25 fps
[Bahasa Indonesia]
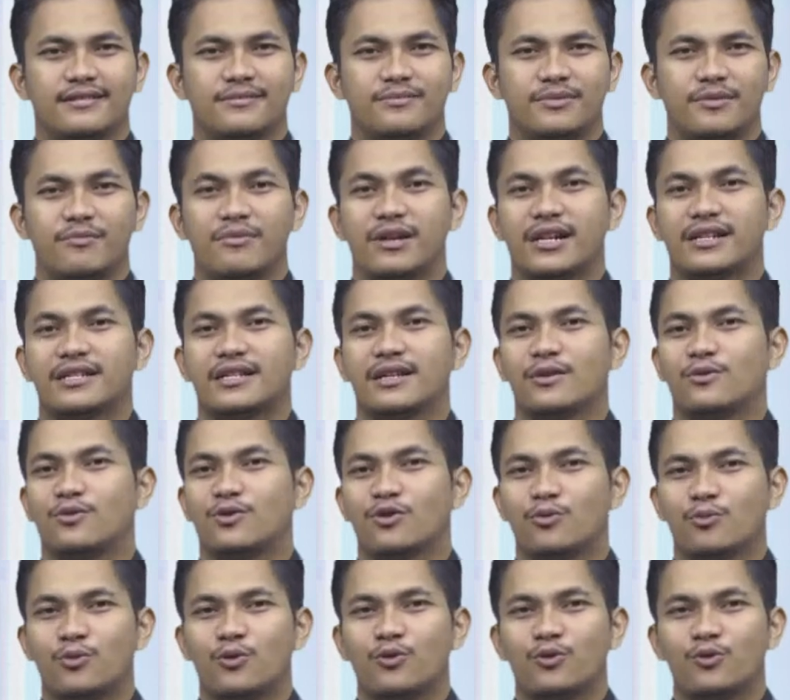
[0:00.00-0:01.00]
Pemirsa
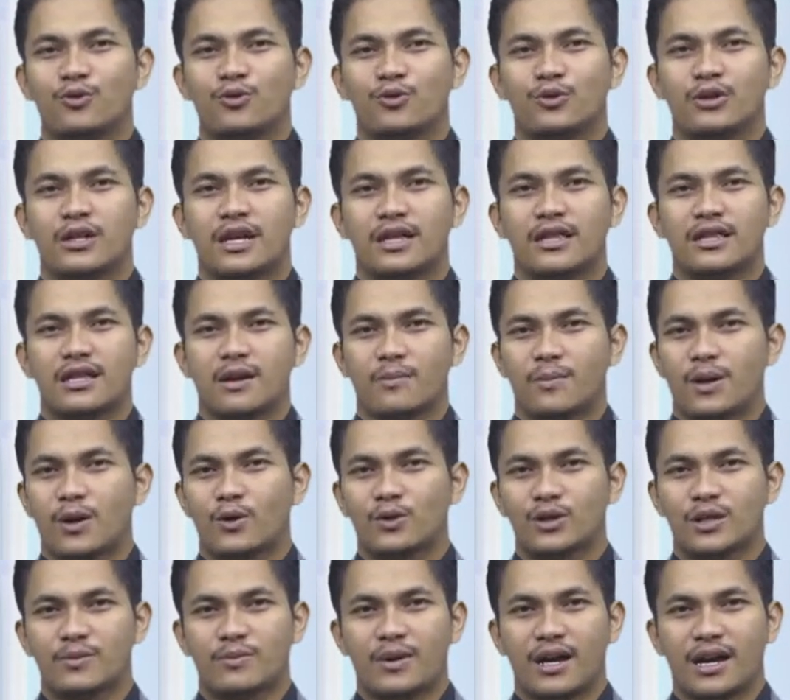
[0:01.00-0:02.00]
untuk mewujudkan Tabalong
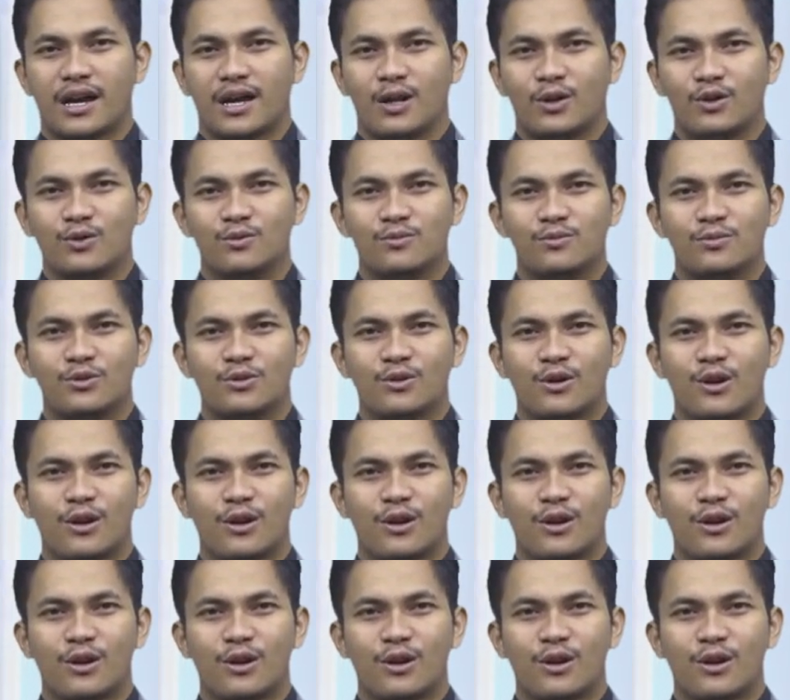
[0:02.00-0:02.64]
sebagai lumbung